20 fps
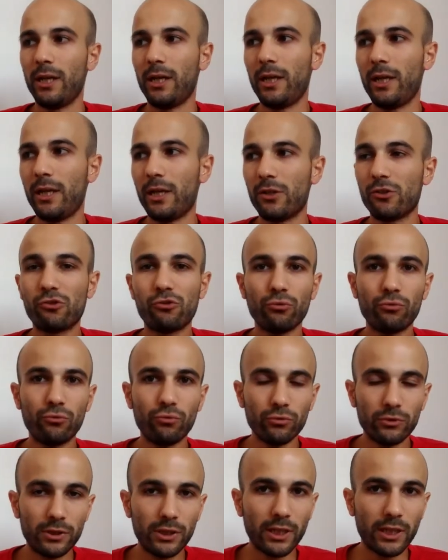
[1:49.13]
e su
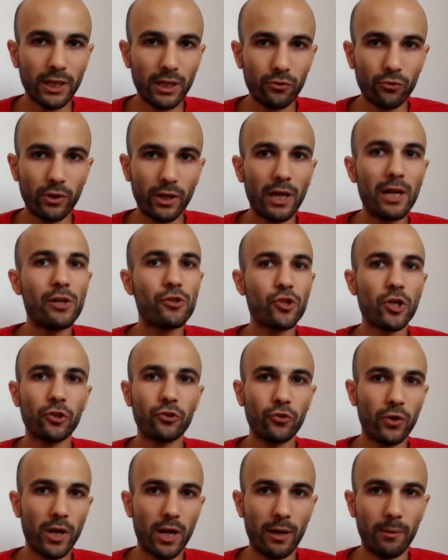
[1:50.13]
tutti credo che il
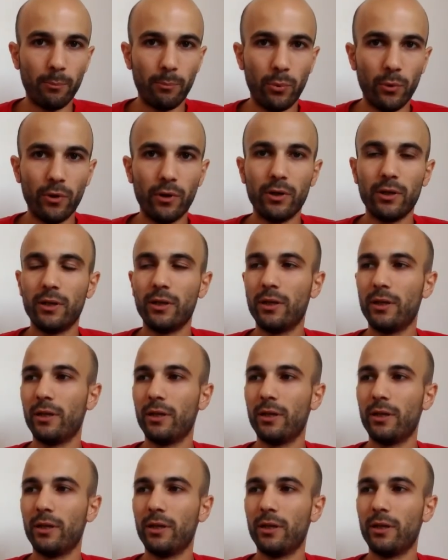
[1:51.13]
centrocampo,